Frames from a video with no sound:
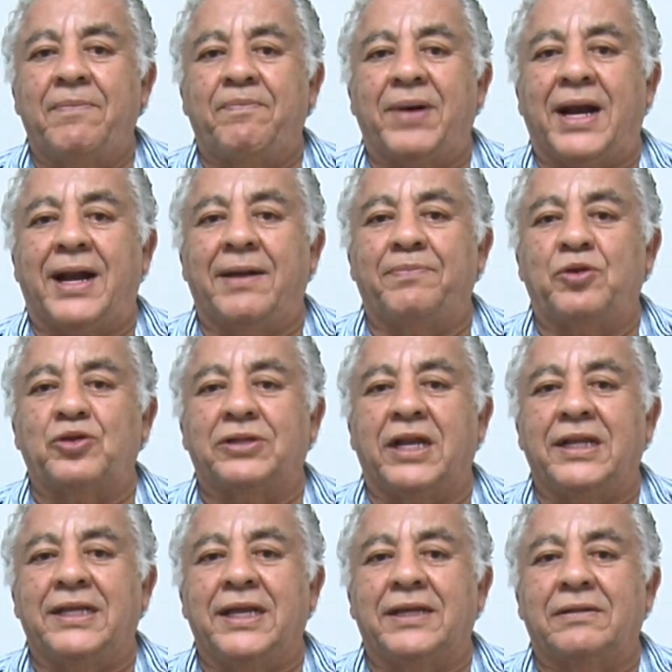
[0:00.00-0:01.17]
para la
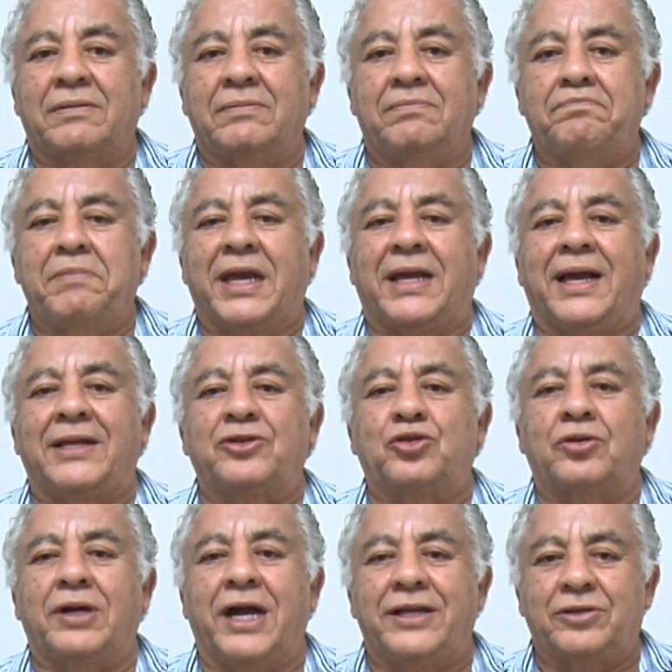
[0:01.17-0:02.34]
posteridad, me
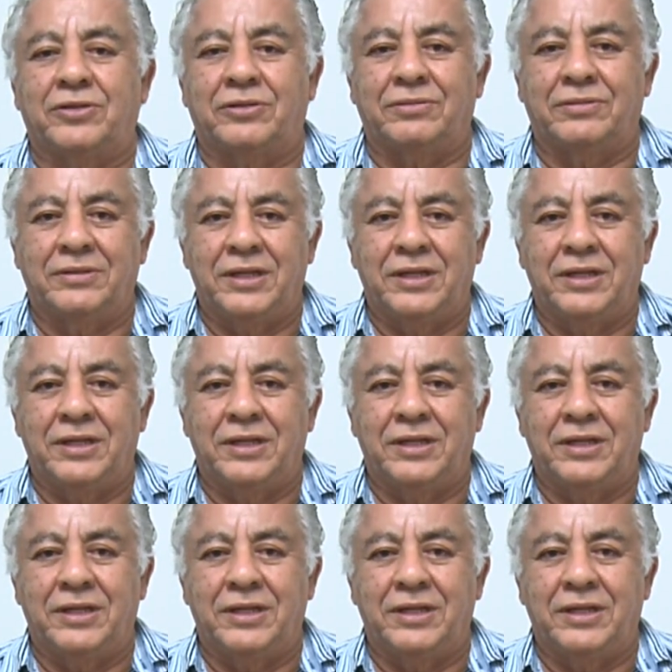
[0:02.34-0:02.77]
canso ganso,